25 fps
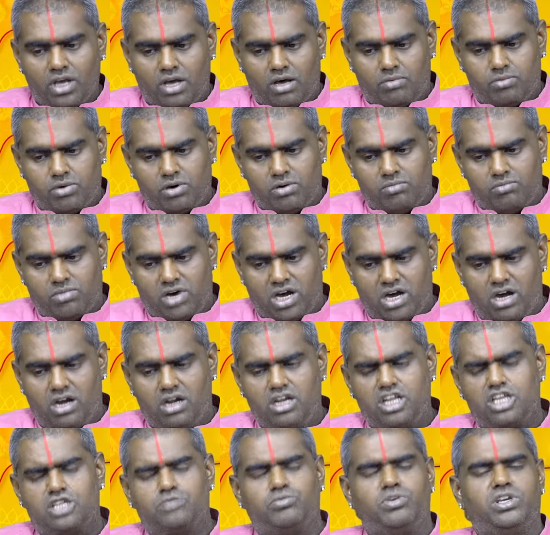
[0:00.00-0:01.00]
அப்போ
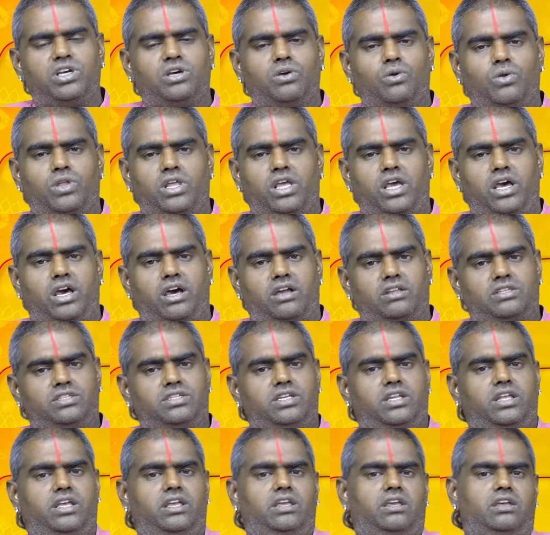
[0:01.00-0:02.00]
மகாலட்சுமிக்குரிய
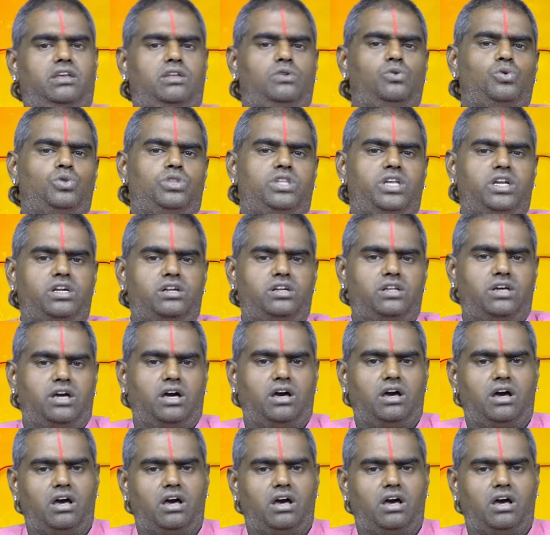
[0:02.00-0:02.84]
அர்ச்சனை நூற்றி எட்டு